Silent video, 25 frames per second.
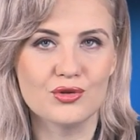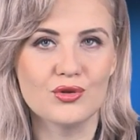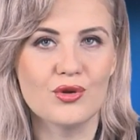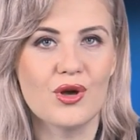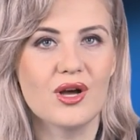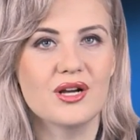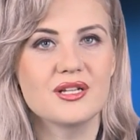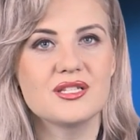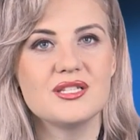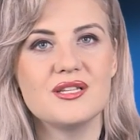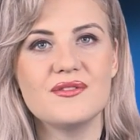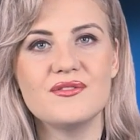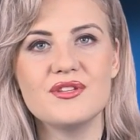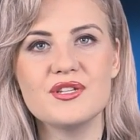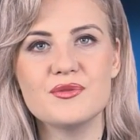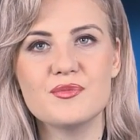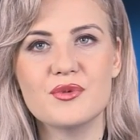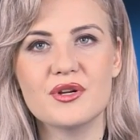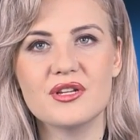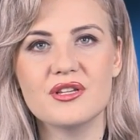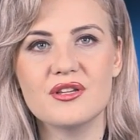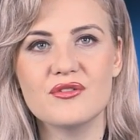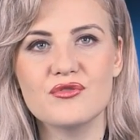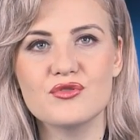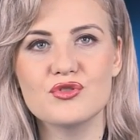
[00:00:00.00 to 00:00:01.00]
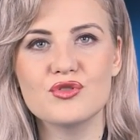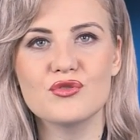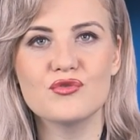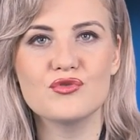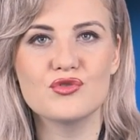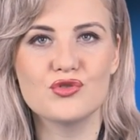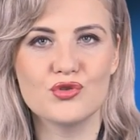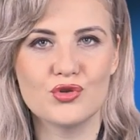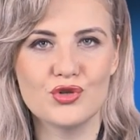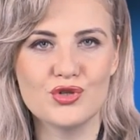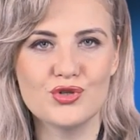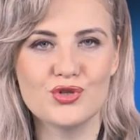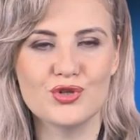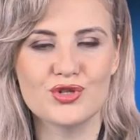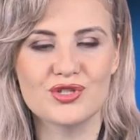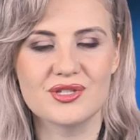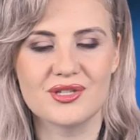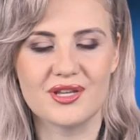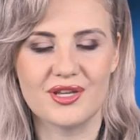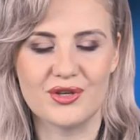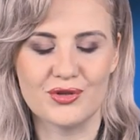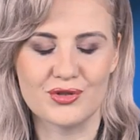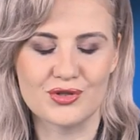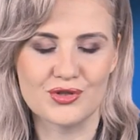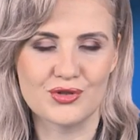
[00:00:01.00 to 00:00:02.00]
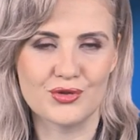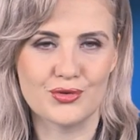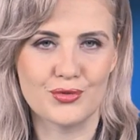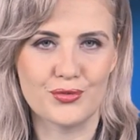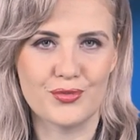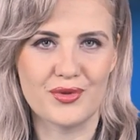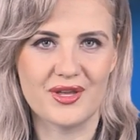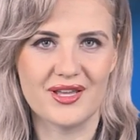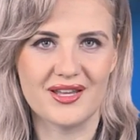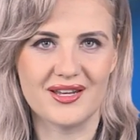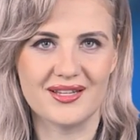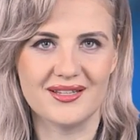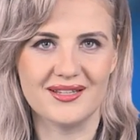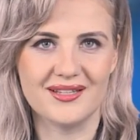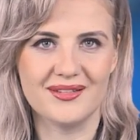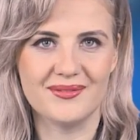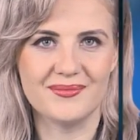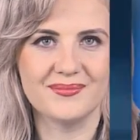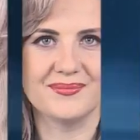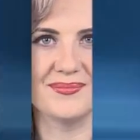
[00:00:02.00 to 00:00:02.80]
но активность продавцов все еще остается умеренной.